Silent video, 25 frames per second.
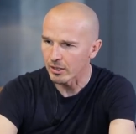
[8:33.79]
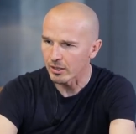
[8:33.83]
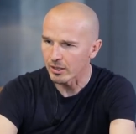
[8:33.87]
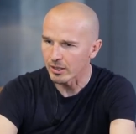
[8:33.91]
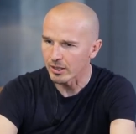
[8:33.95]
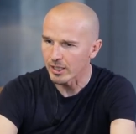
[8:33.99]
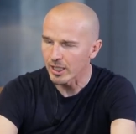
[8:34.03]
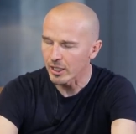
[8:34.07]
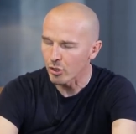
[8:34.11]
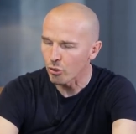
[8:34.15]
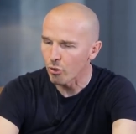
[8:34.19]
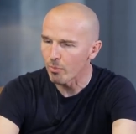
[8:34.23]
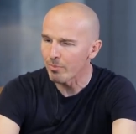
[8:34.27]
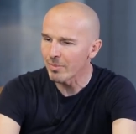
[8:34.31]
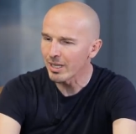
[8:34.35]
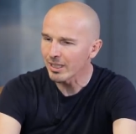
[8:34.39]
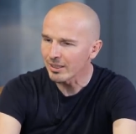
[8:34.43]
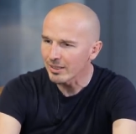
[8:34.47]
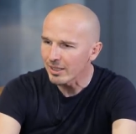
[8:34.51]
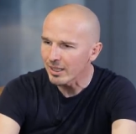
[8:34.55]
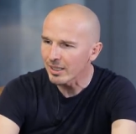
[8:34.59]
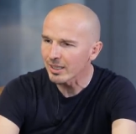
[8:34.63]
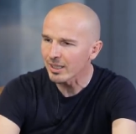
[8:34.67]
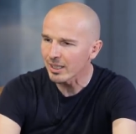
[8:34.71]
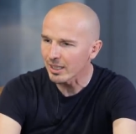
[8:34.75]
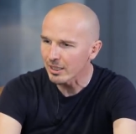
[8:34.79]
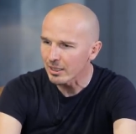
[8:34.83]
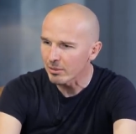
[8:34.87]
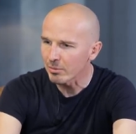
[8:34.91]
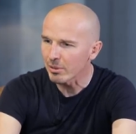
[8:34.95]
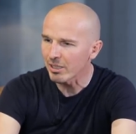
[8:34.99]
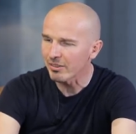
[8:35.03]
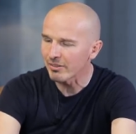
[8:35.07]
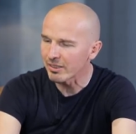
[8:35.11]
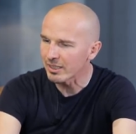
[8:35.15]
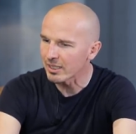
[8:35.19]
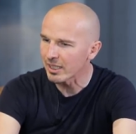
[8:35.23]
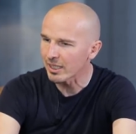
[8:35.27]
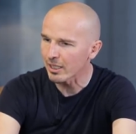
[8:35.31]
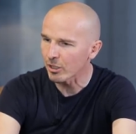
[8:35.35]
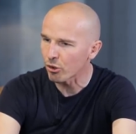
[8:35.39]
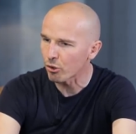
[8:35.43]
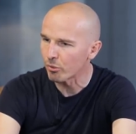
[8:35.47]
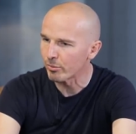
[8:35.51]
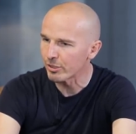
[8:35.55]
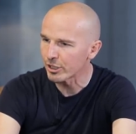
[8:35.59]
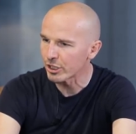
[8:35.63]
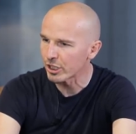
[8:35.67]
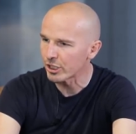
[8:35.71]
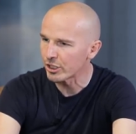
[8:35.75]
nei commenti è incredibile vedere
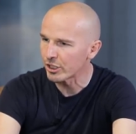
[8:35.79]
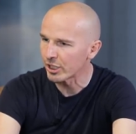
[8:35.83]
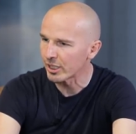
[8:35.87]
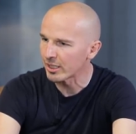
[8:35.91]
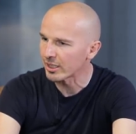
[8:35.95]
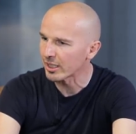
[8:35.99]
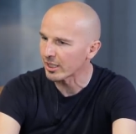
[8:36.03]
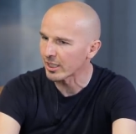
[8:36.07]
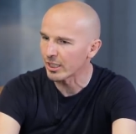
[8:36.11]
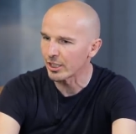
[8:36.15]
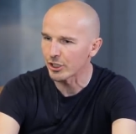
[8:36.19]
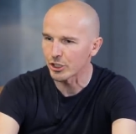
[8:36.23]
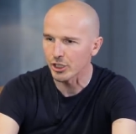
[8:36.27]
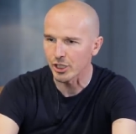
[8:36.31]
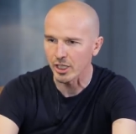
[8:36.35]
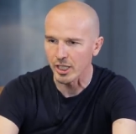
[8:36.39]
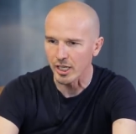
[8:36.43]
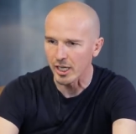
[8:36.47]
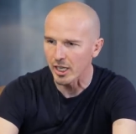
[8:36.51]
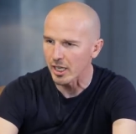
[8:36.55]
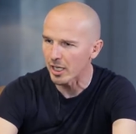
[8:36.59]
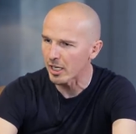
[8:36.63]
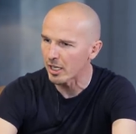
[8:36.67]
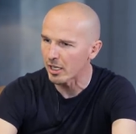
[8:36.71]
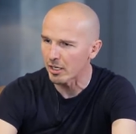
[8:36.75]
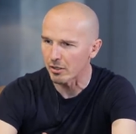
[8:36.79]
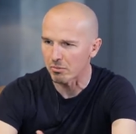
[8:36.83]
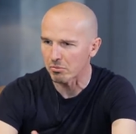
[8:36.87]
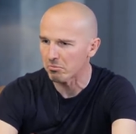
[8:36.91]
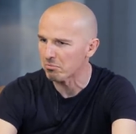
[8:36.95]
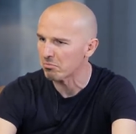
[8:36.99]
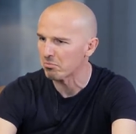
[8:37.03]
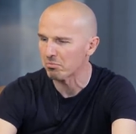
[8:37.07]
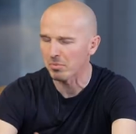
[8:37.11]
come c'è gente che dice